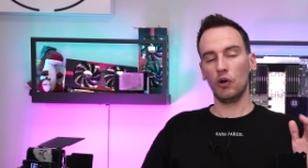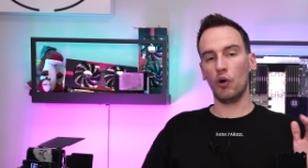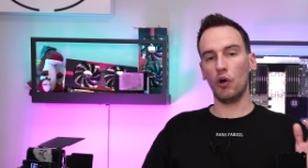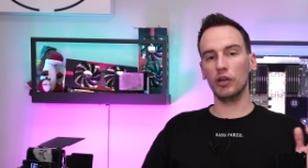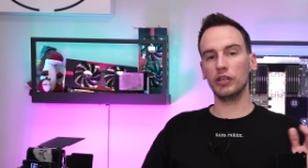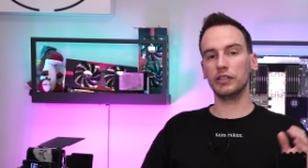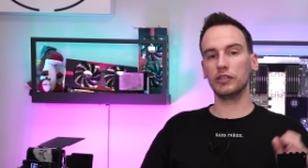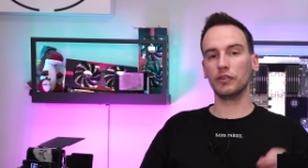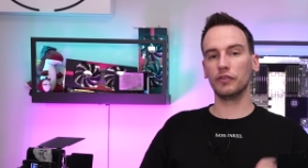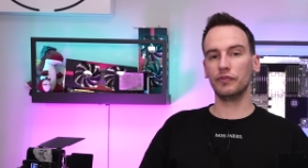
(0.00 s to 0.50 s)

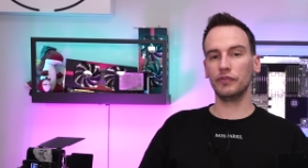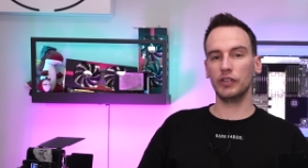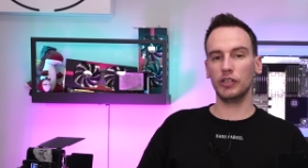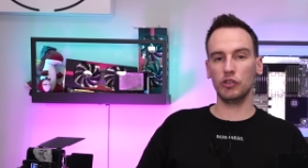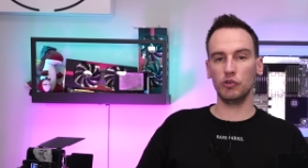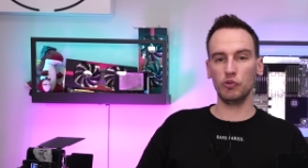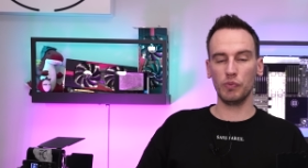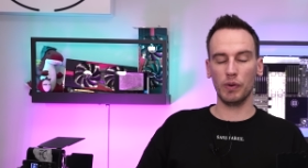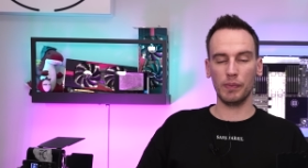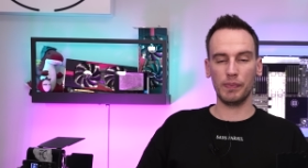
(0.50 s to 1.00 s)
Heute dürfen wir
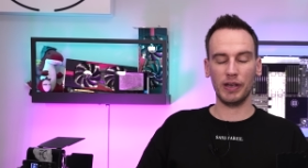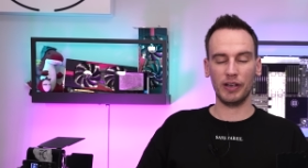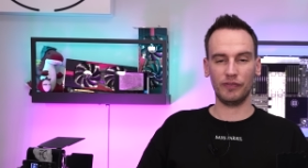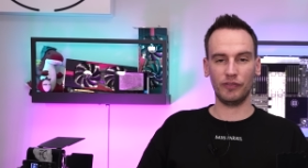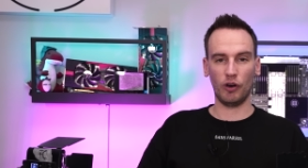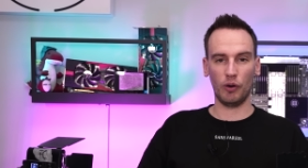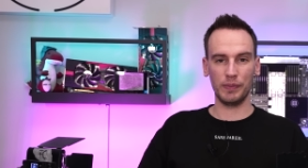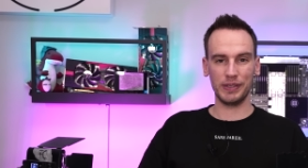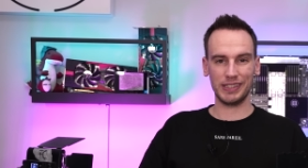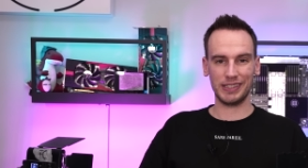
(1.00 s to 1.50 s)
über
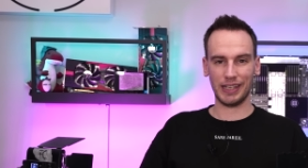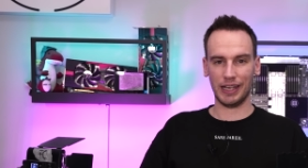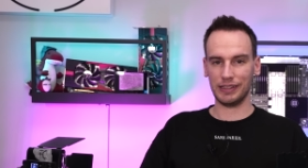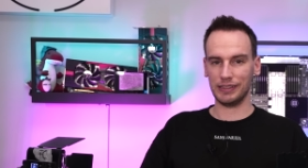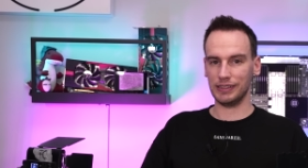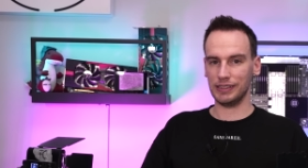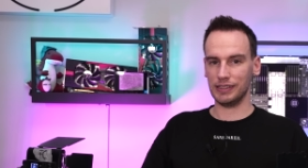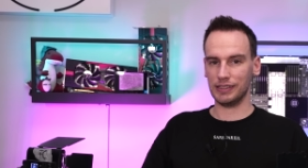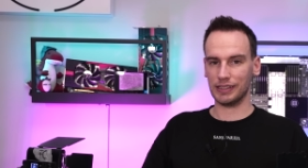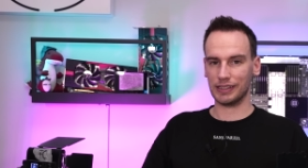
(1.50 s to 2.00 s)

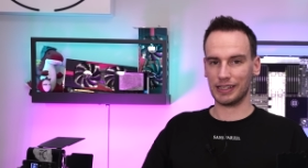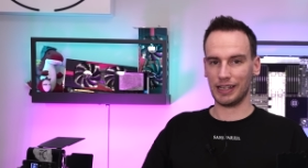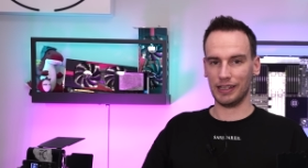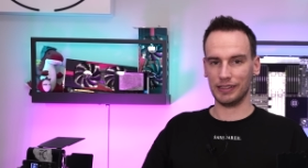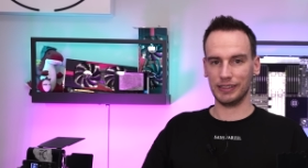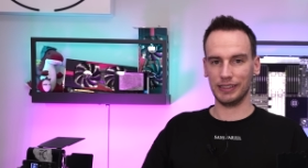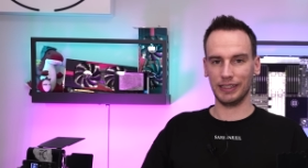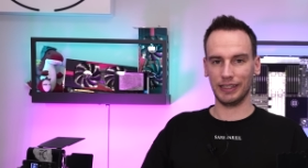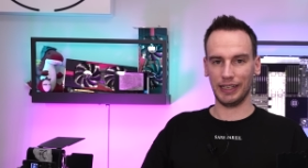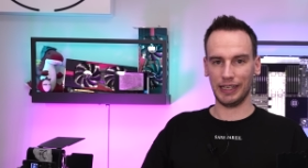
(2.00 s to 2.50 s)
Performance-Daten dieser
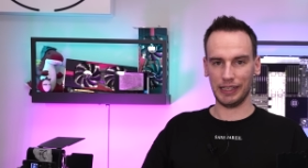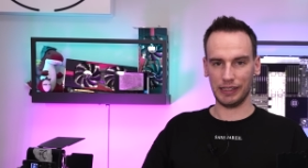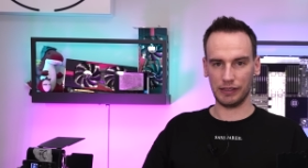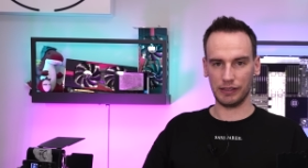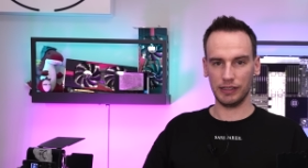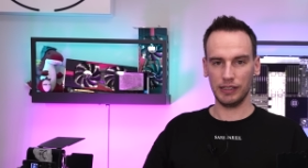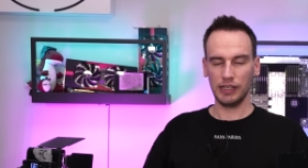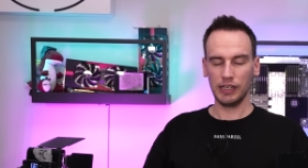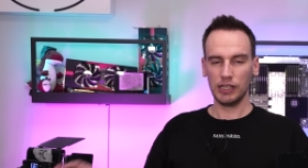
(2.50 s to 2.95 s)
Karte reden.